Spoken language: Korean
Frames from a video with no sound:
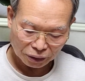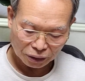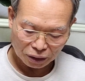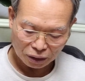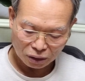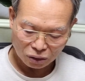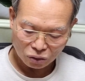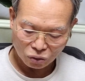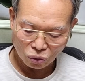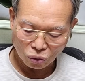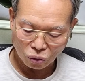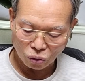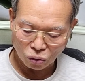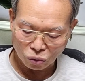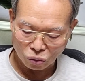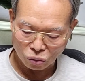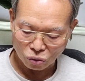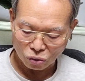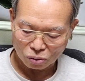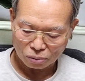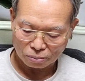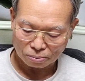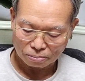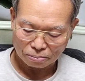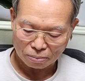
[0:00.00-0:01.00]

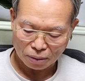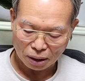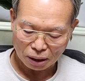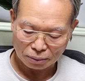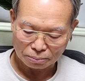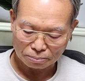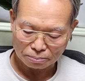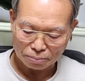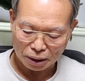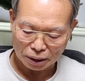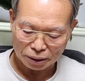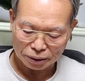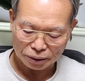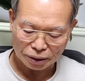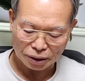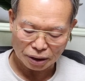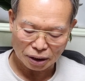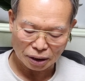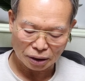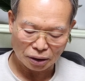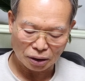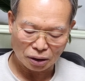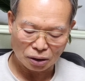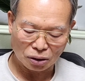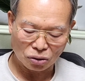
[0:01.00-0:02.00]
결코
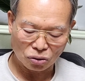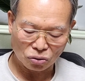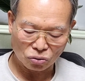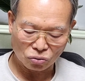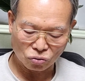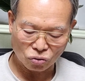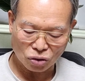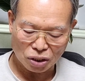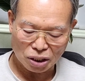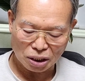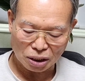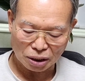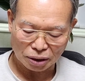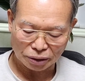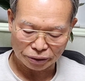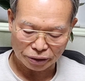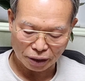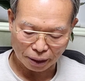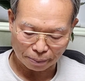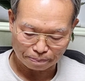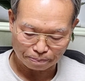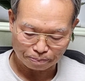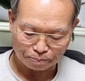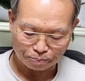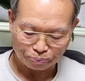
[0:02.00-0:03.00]
만만치 않은 우리의
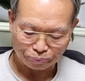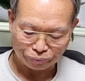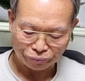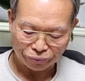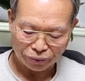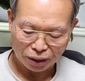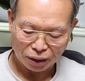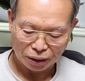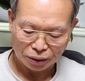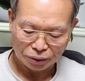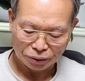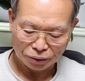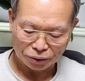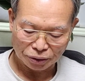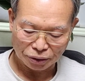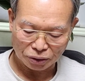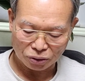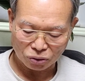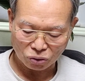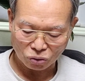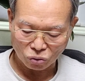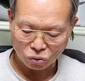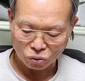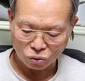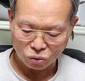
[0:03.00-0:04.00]
삶,
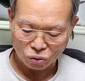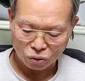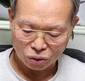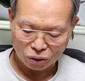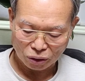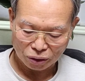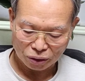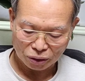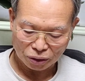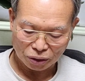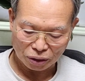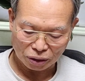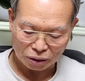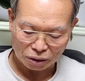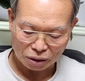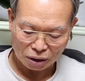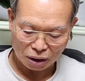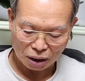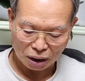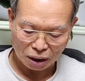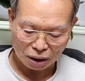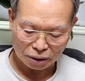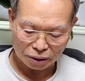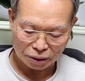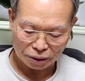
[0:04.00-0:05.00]
스스로
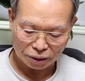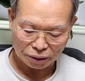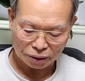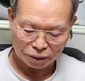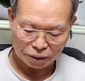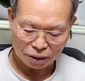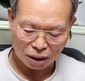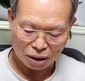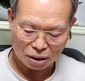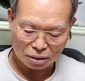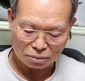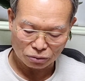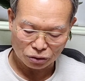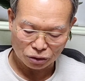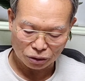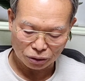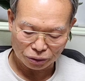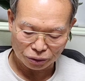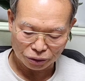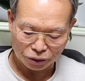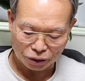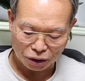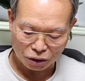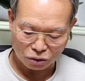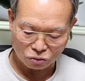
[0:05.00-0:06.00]
터득한
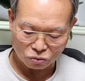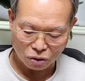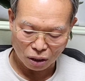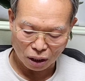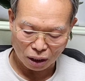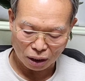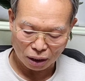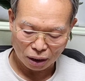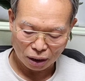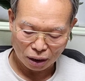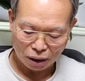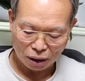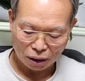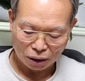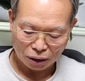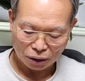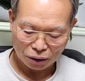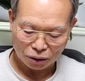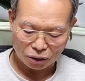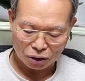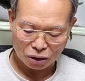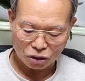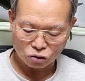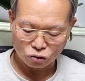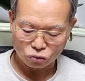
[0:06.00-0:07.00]
삶의 지혜와
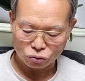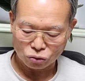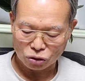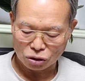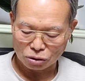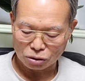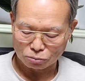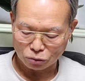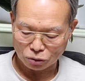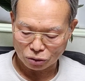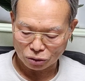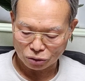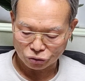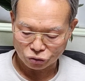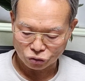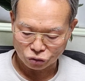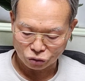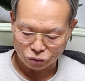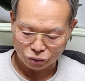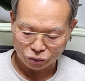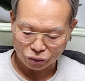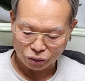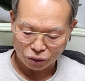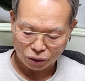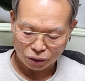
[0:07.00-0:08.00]
깨우침을
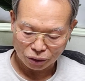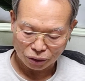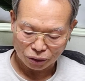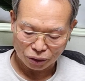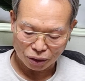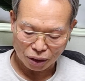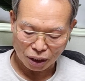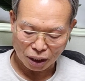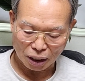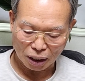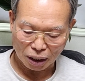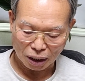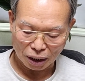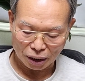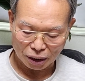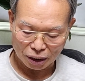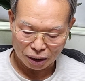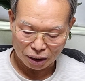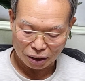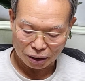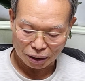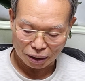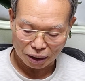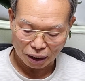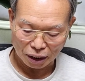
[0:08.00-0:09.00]
준
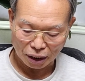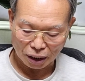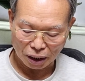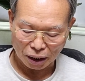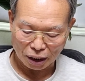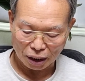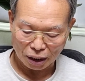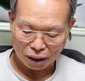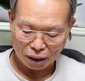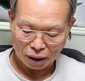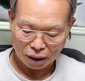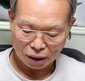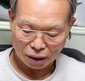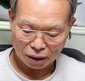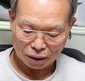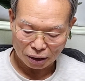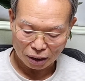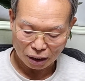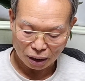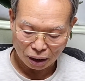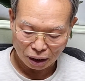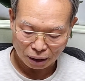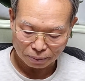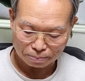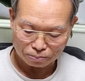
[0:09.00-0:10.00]
내 인생의
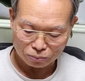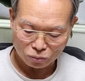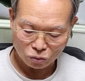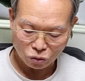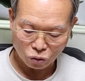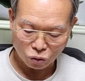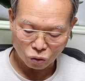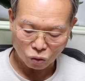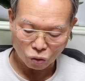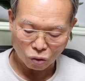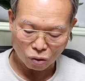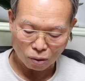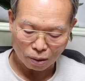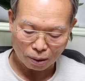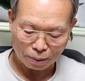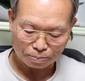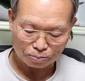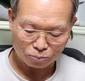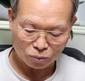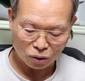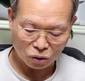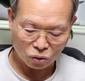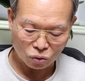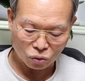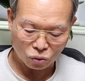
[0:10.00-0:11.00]
참
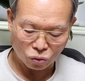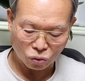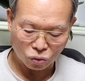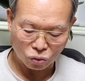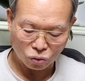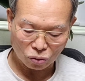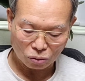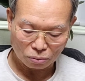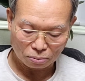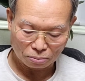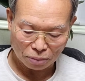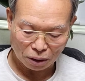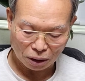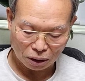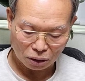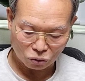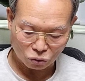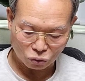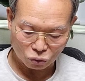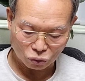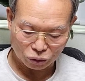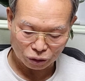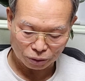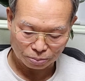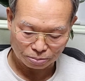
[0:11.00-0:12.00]
고맙다고
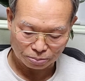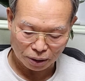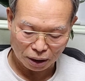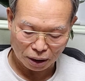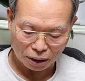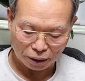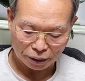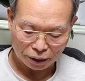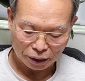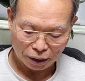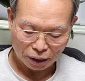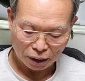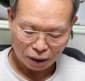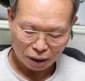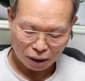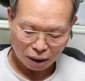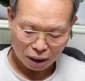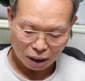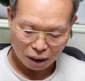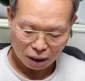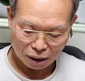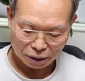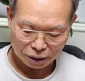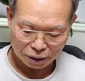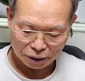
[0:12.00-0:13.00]
말하고 싶다.
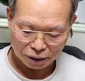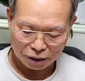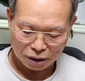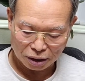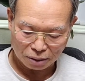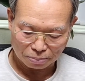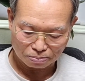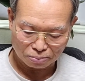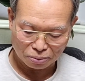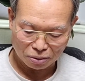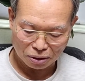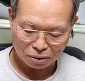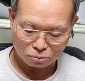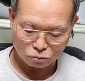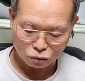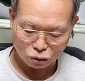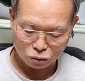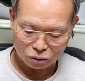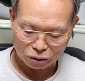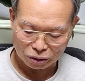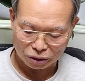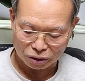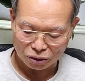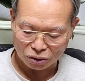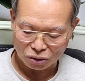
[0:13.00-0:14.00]
한치 앞을
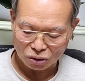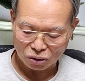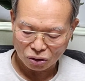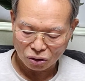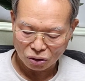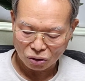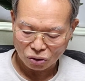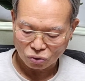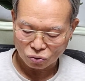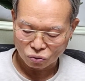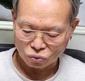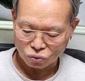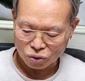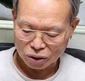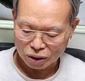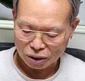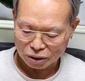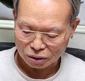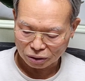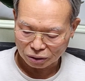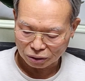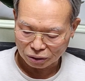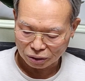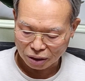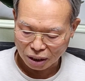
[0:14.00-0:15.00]
모르는
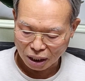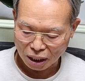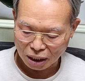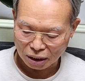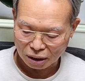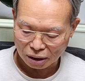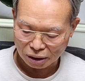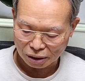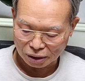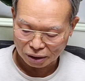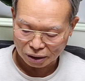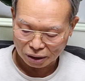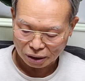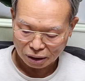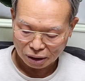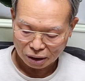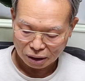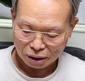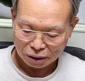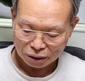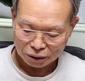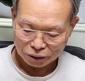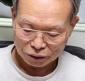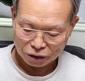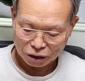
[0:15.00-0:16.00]
우리의 내일을
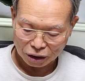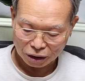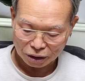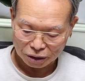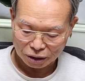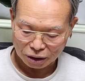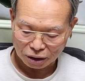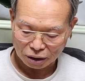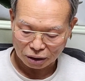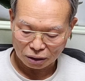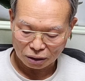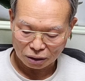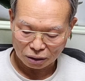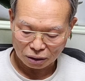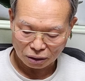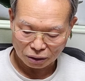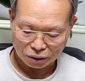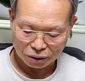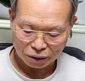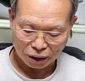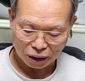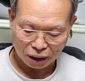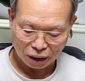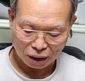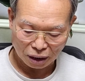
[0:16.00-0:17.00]
처진
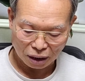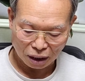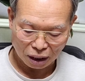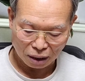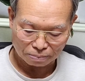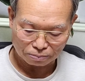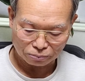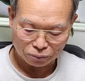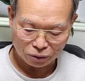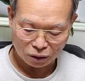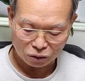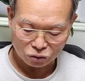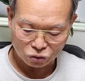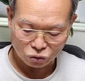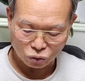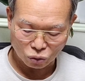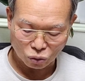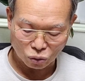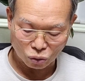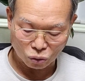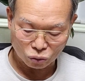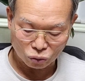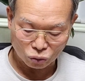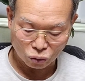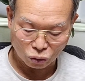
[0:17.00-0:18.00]
어깨
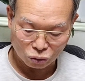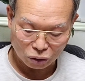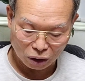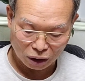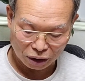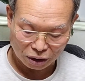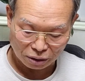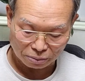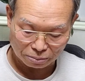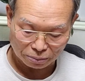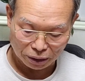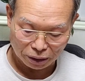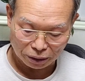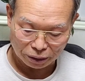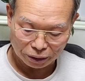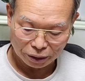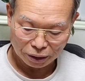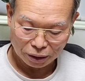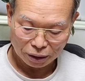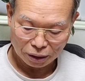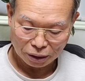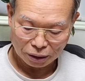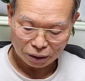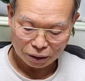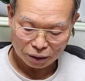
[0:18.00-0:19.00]
감싸주고
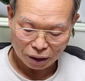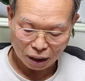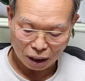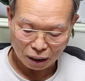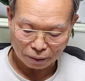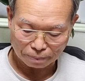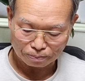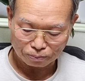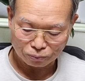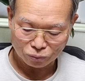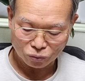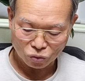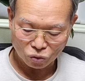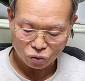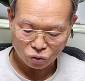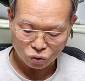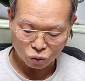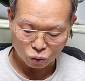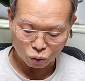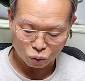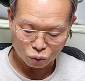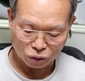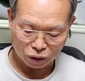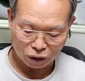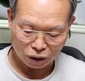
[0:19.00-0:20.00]
토닥이며 참
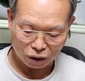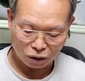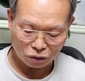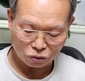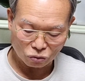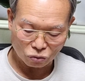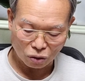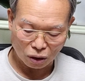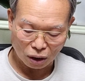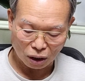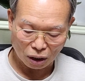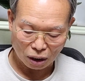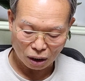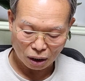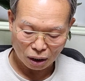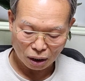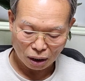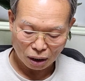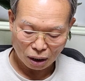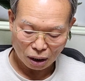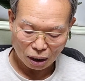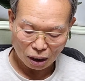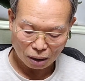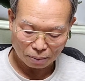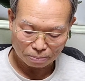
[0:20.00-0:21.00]
좋은 이들과
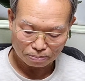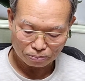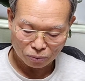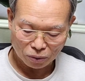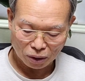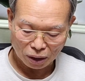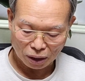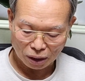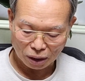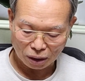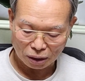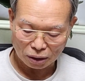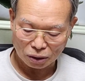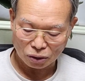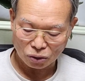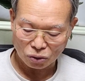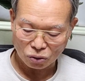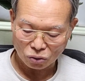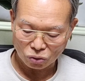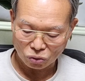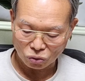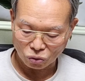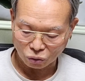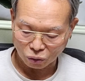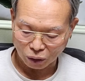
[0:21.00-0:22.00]
함께
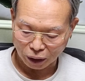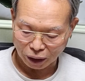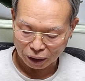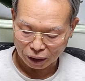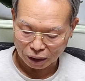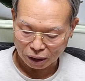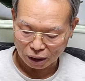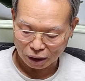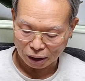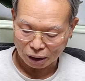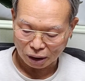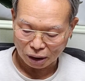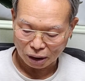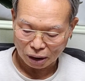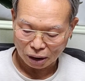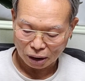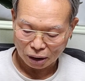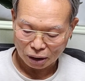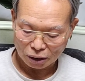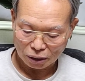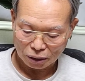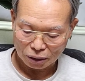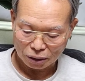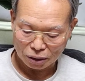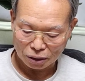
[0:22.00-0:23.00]
가는 동행길
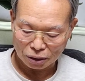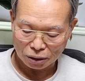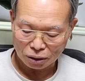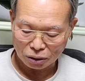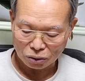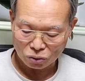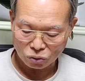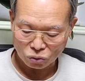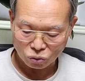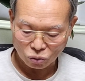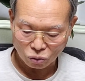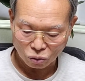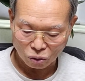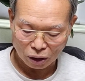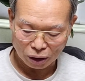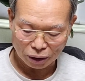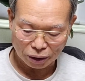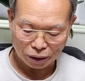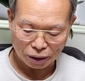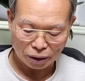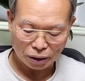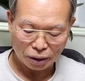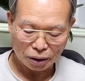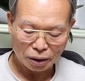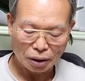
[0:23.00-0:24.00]
그
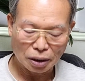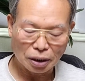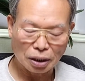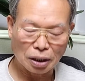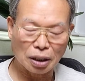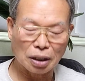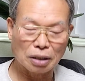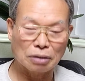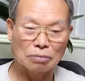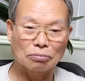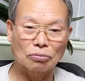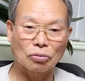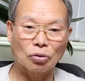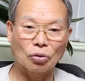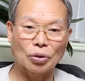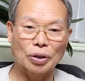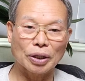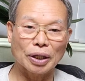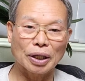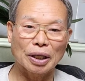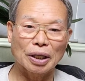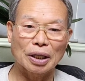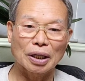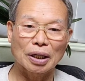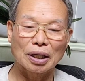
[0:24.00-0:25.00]
또한
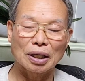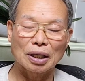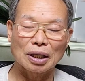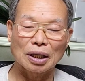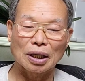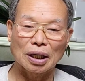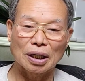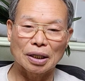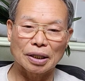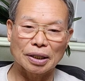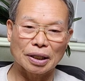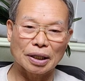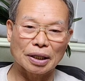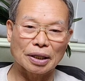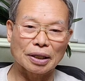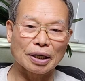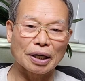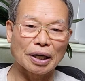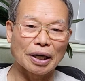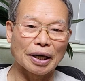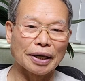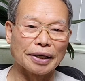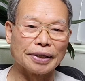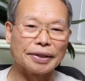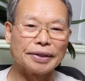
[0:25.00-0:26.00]
행복이
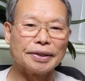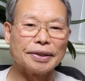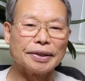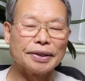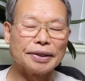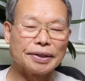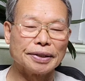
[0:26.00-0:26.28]
아니던가